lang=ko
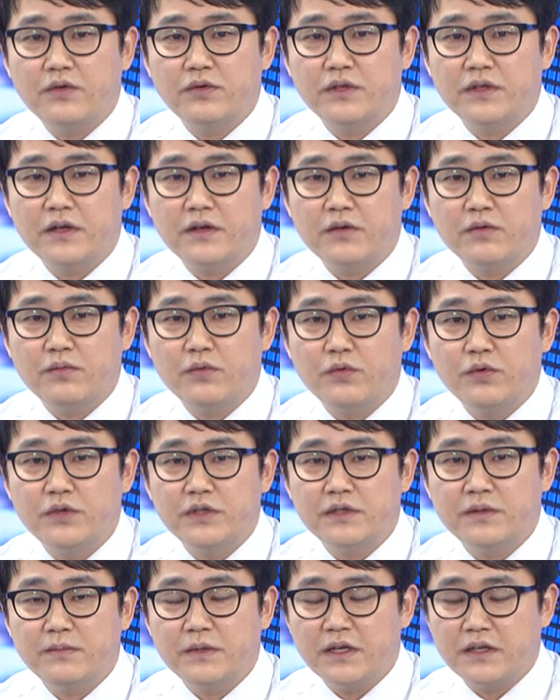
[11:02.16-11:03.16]
하고 있다고 보고
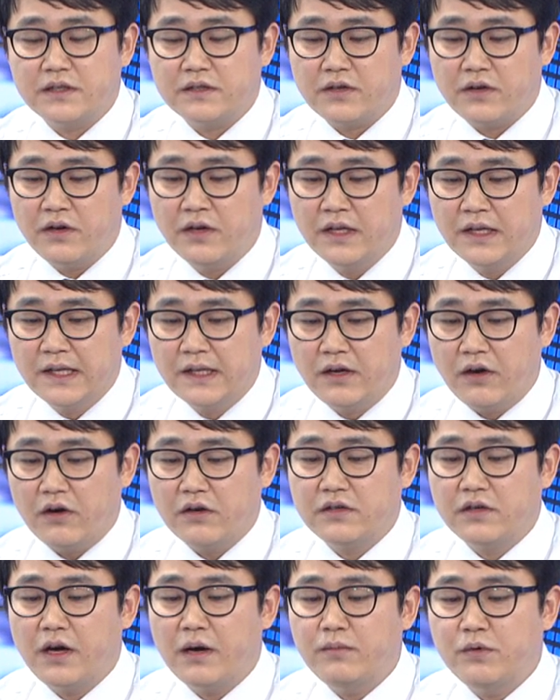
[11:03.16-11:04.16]
있습니다. 그래서 어,
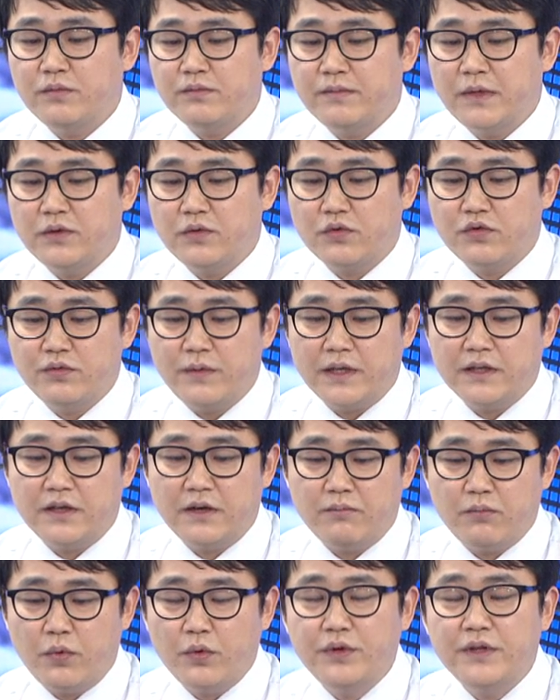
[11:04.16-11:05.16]
그러한 부분만 놓고
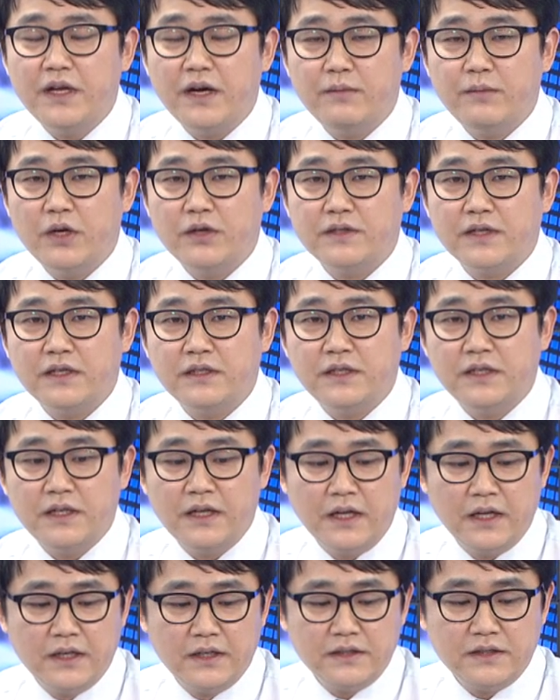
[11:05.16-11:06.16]
반다, 본다면 사실
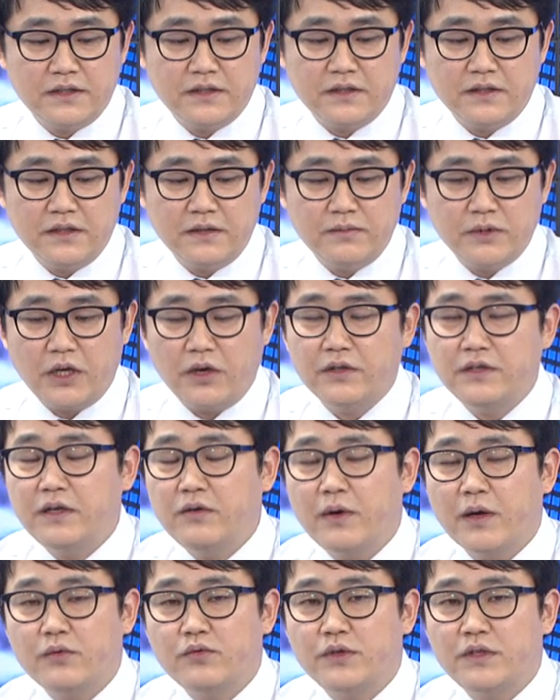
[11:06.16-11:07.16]
지금 전일
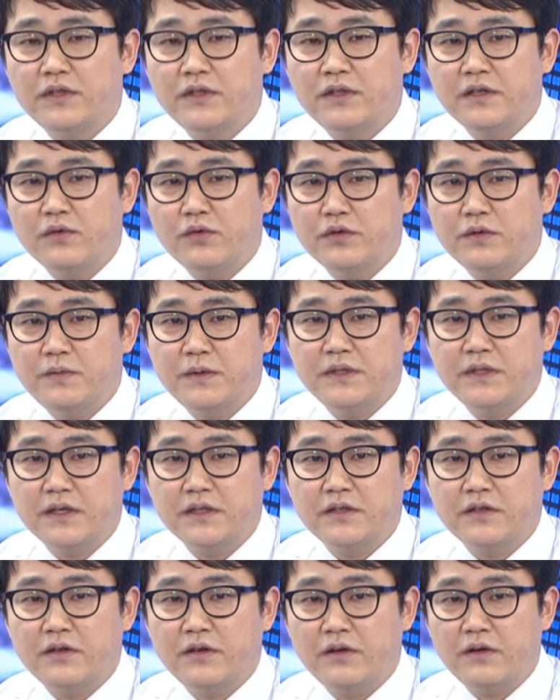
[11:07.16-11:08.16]
외국인들이 코스피
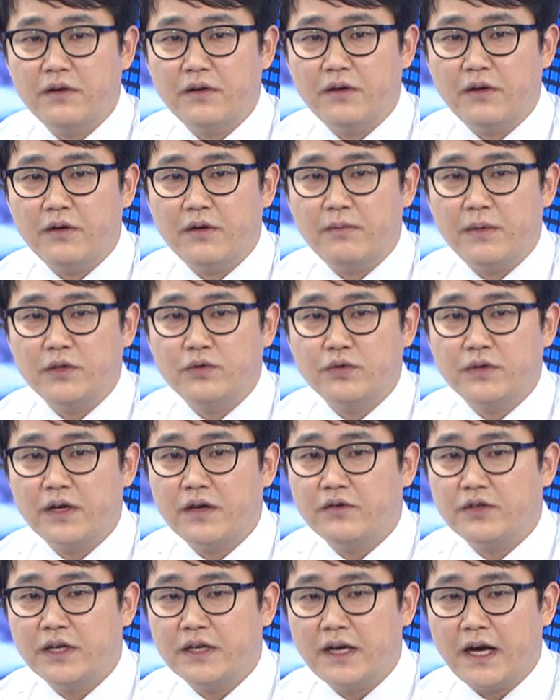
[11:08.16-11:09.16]
시장에서 어,
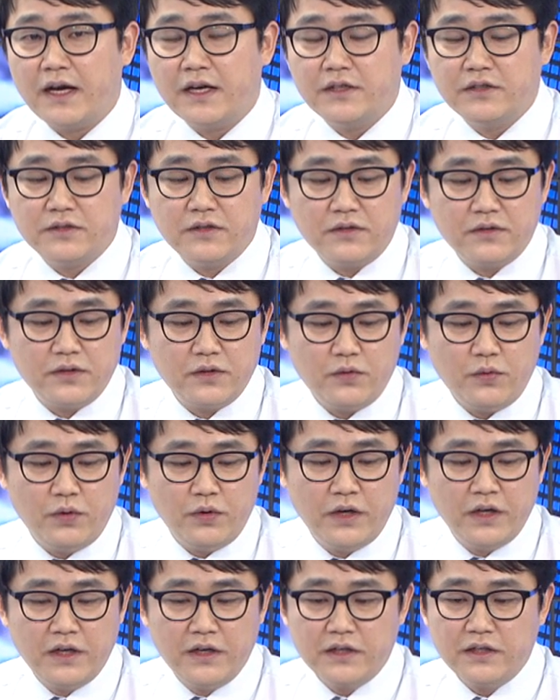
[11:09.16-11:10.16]
매도세가 굉장히 강했죠.
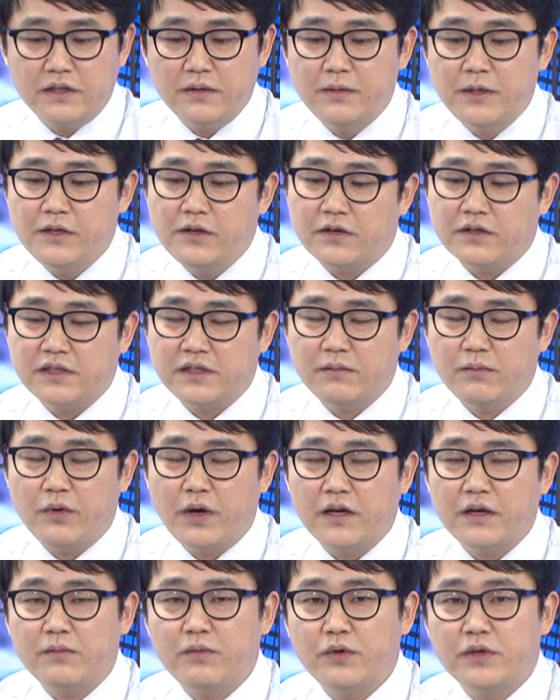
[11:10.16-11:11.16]
그리고 금일 역시 뭐
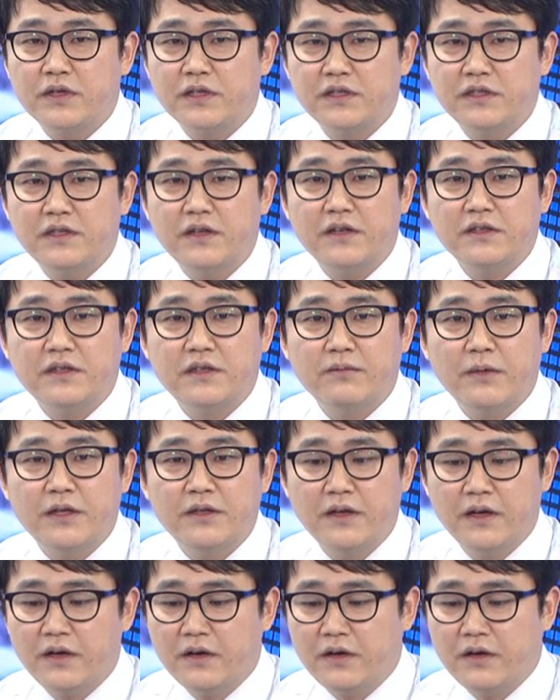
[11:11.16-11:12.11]
하락폭이 크진 않지만